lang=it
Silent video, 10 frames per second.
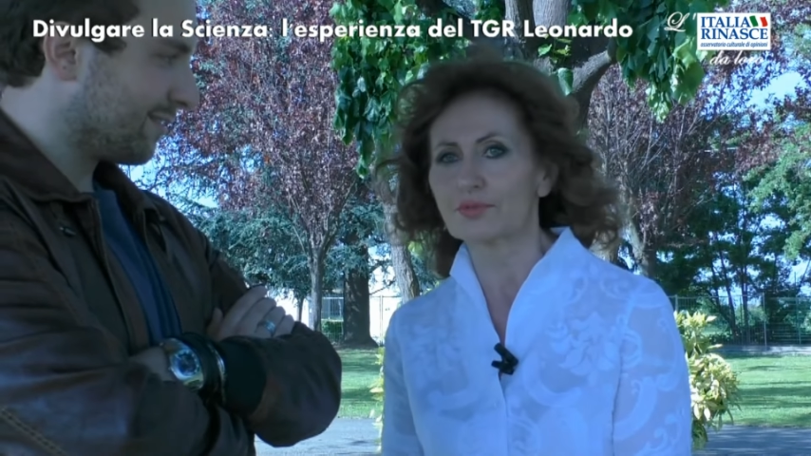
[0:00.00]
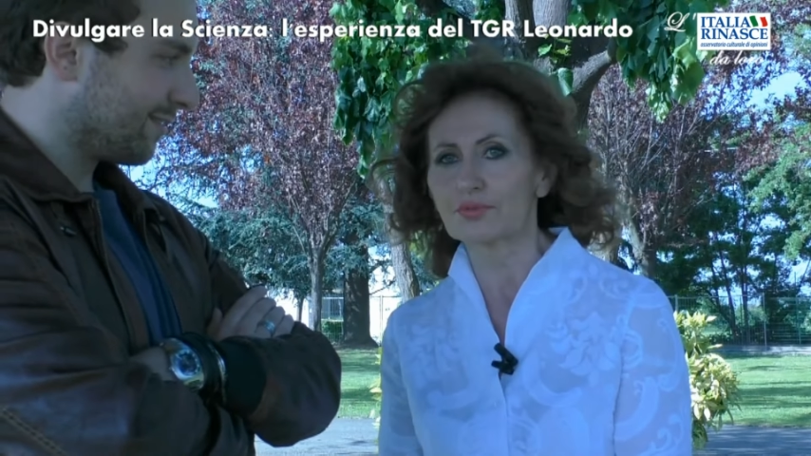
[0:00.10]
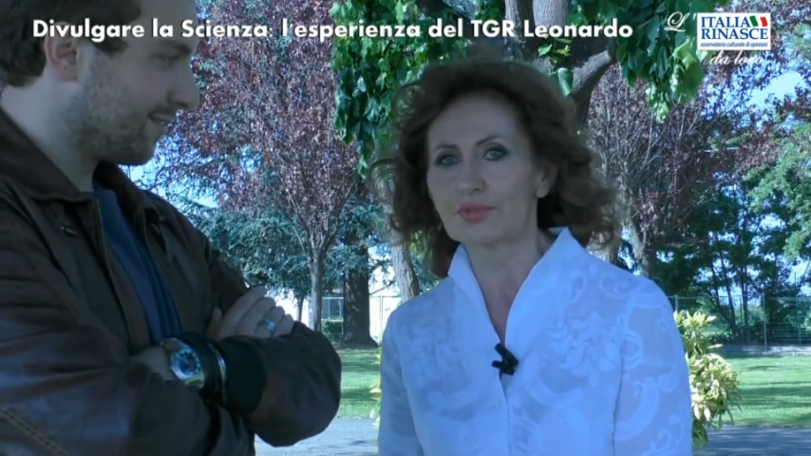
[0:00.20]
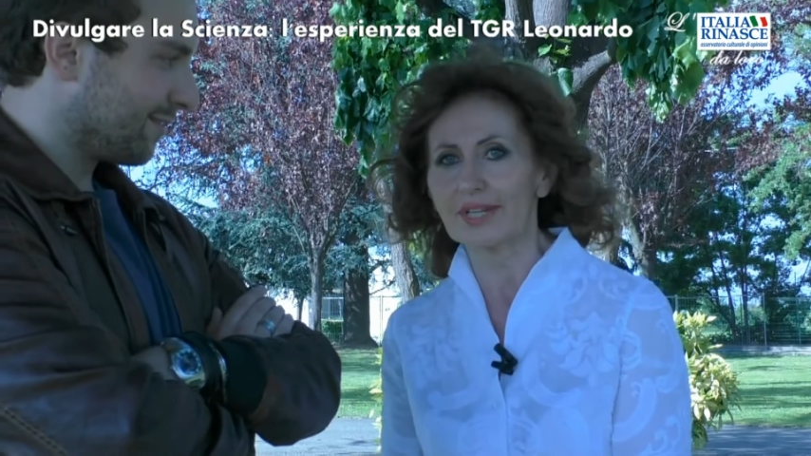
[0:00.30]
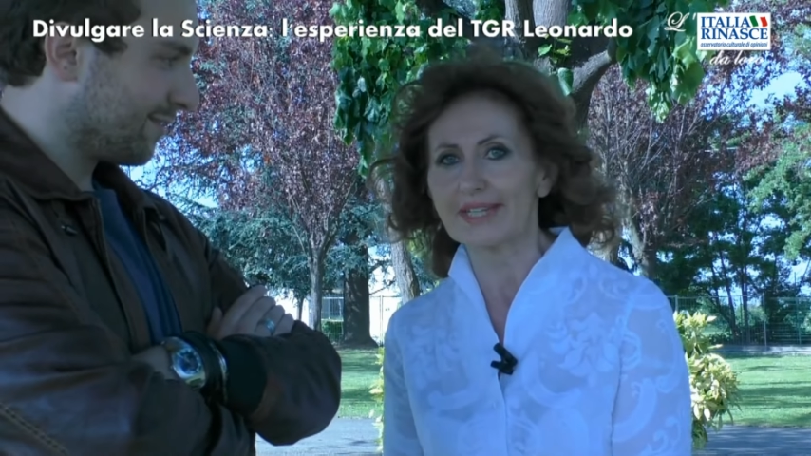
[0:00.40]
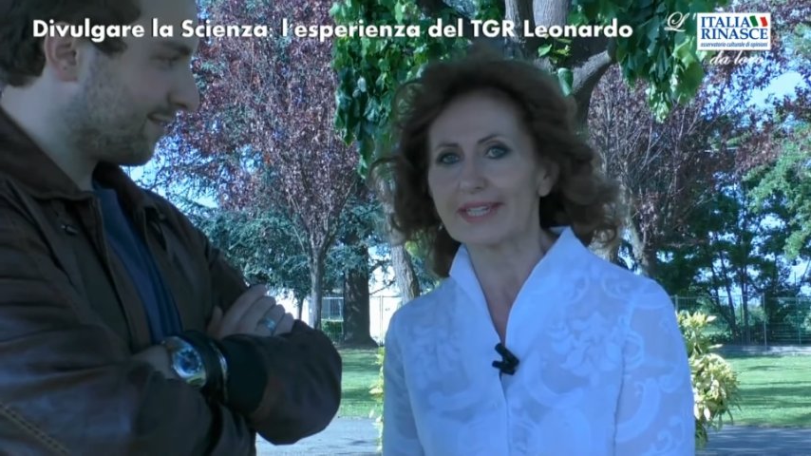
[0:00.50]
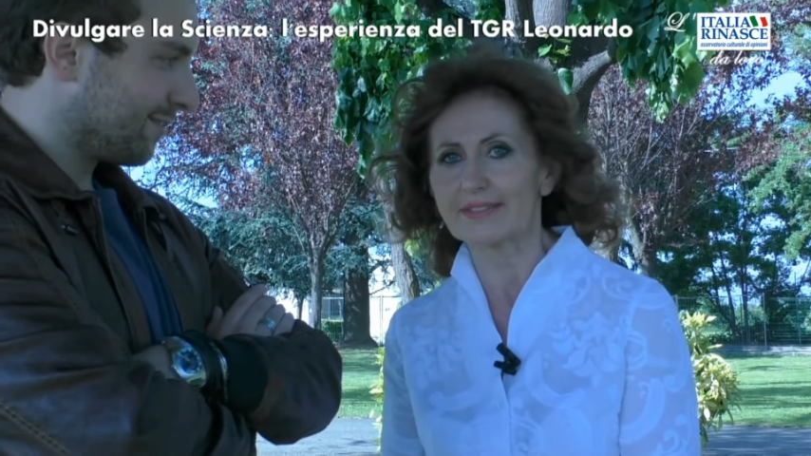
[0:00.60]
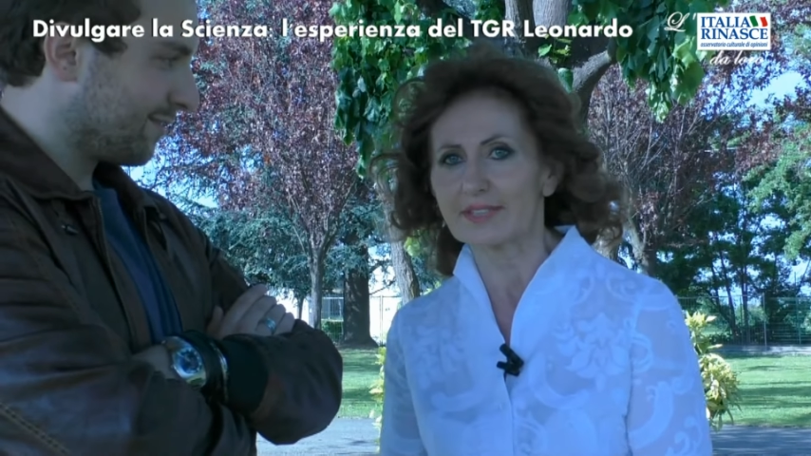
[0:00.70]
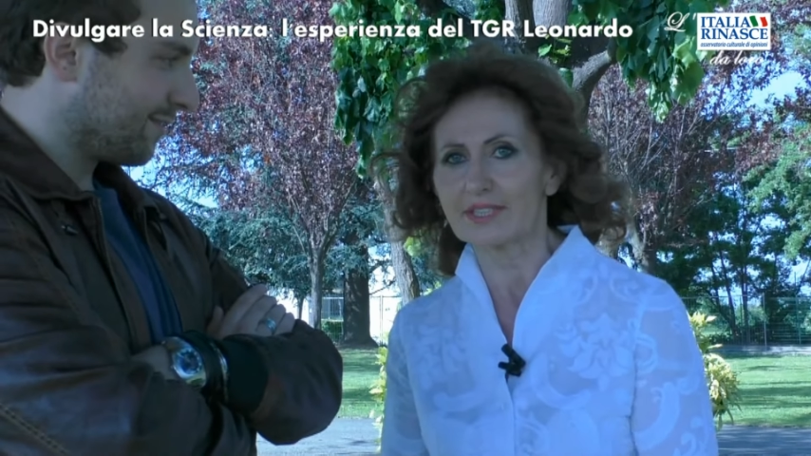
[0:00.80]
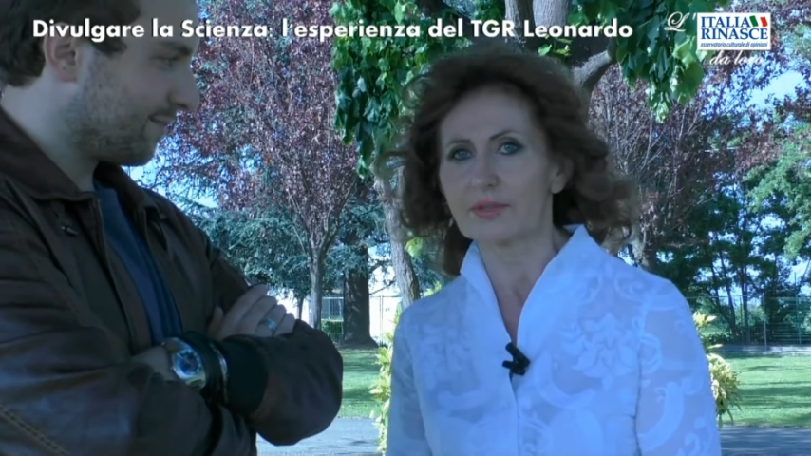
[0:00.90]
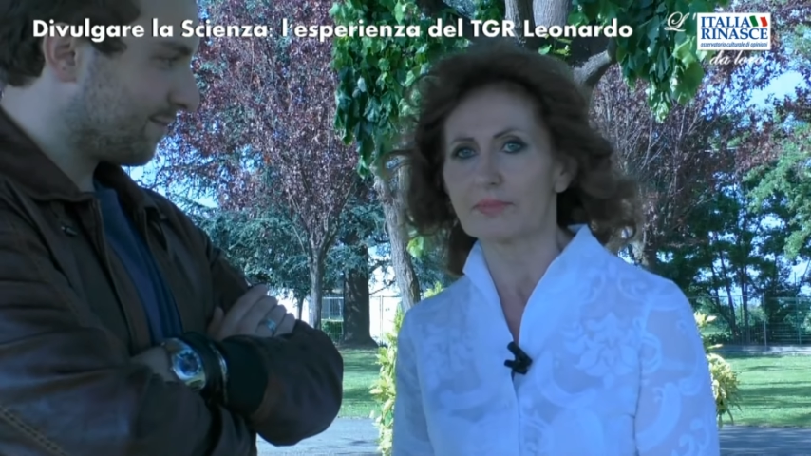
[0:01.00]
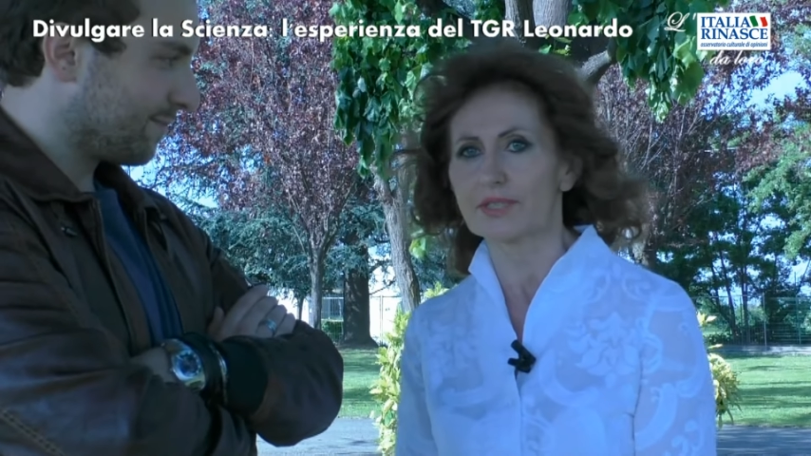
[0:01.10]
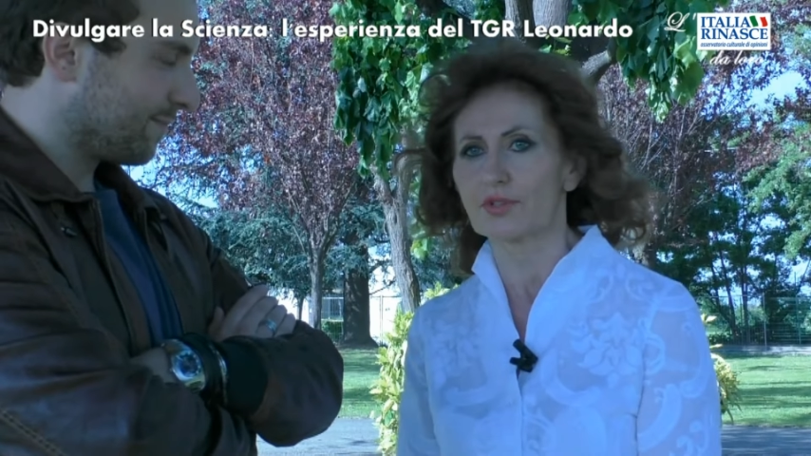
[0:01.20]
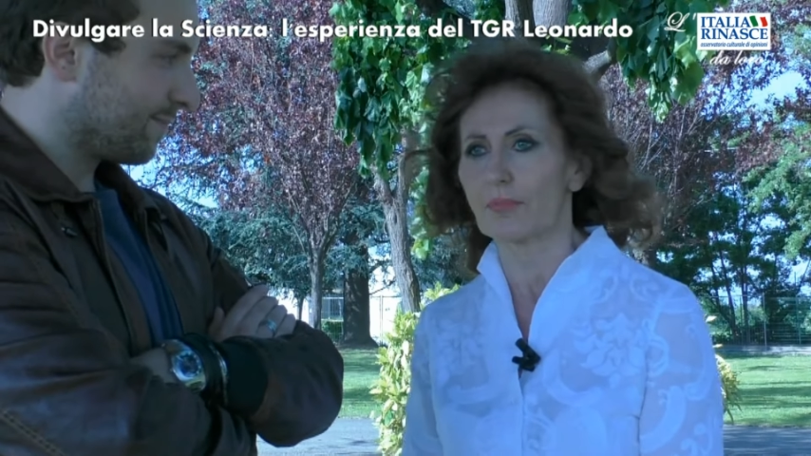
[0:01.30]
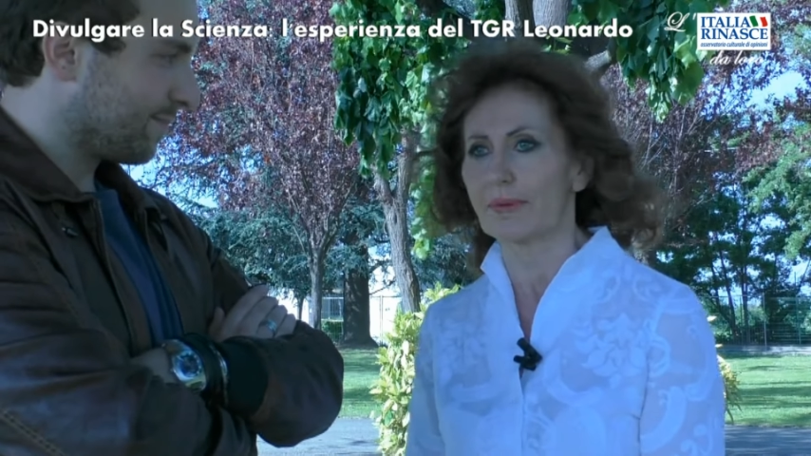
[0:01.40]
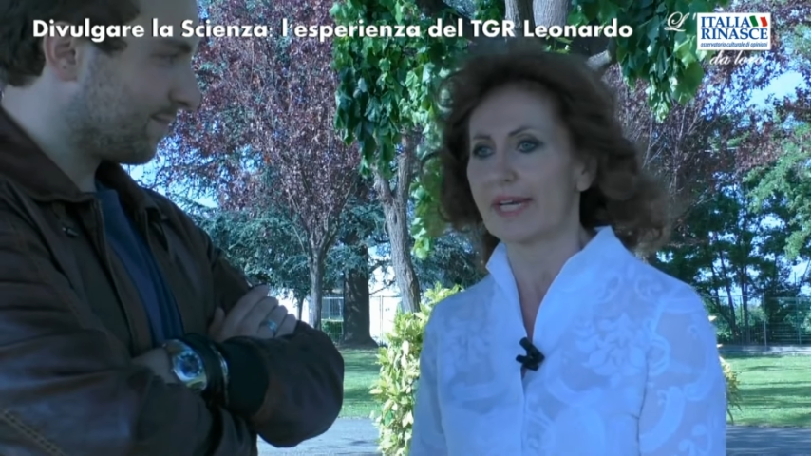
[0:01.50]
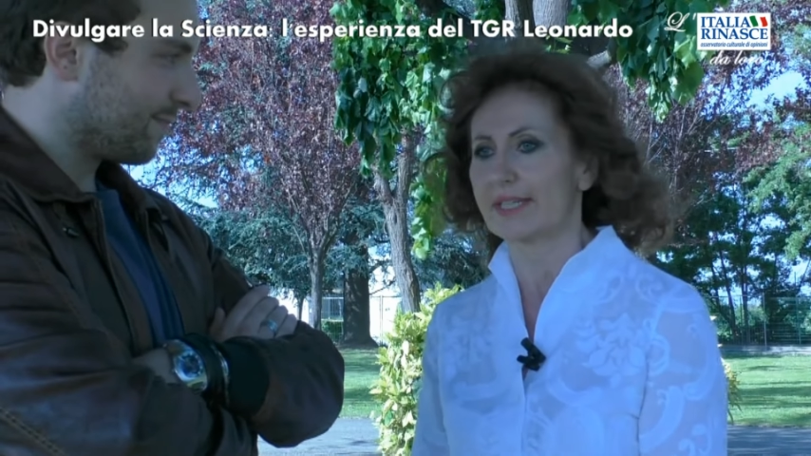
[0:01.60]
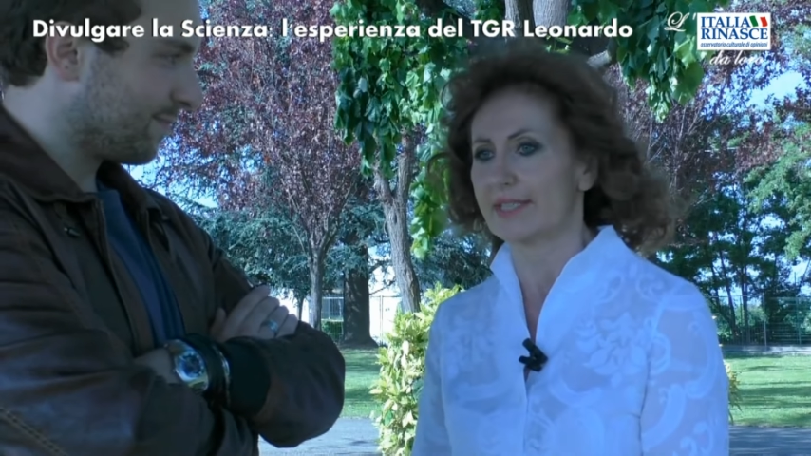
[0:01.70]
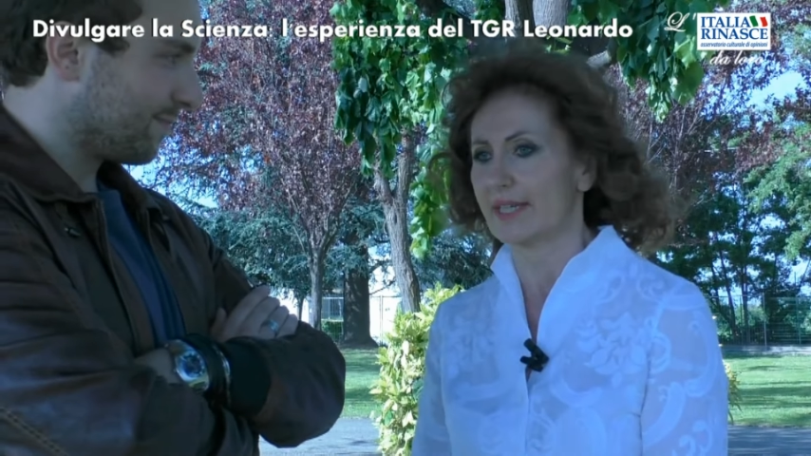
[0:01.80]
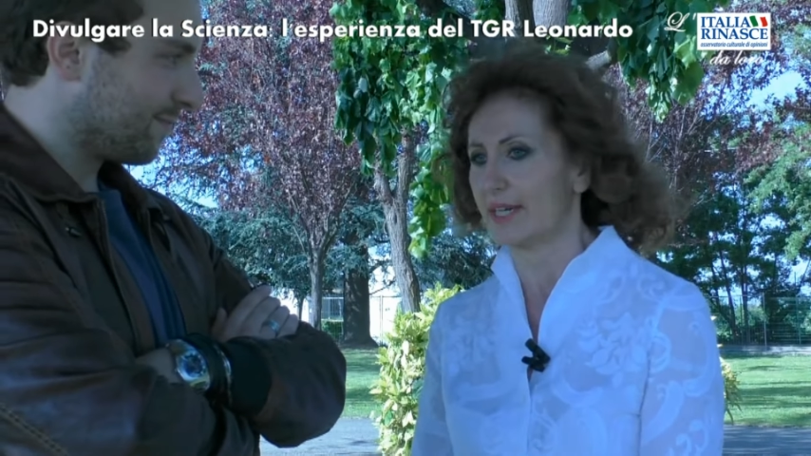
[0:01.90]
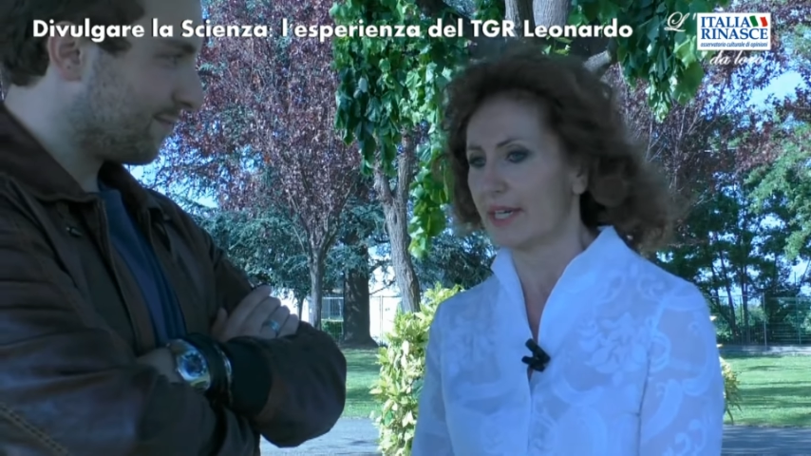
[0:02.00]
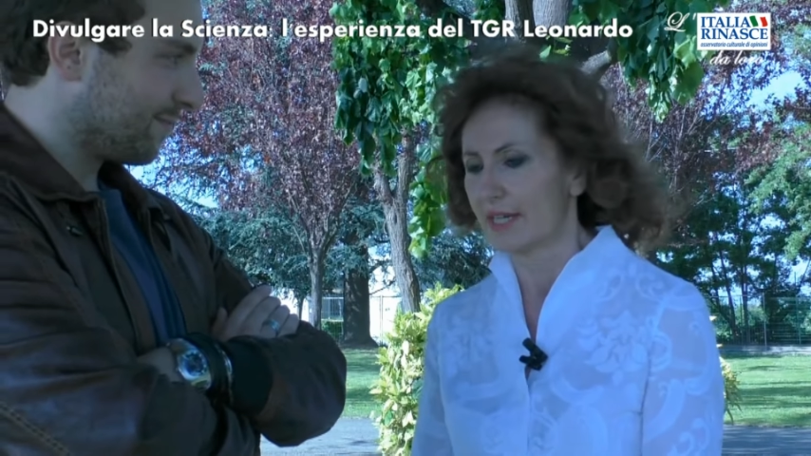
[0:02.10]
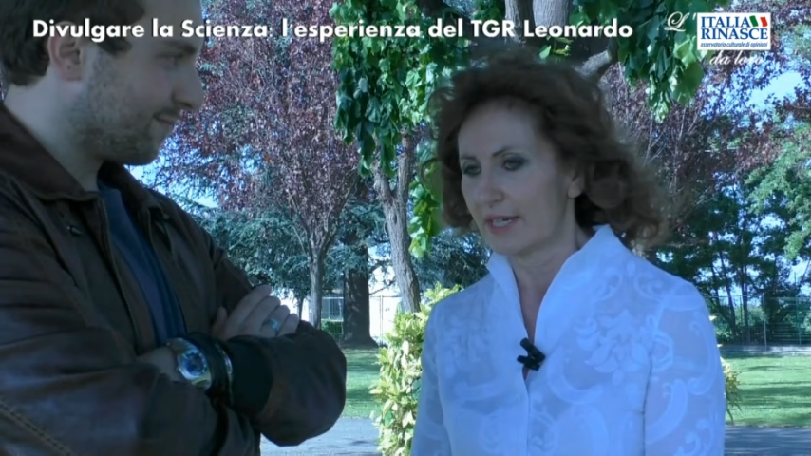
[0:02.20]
tutte le grandissime scoperte,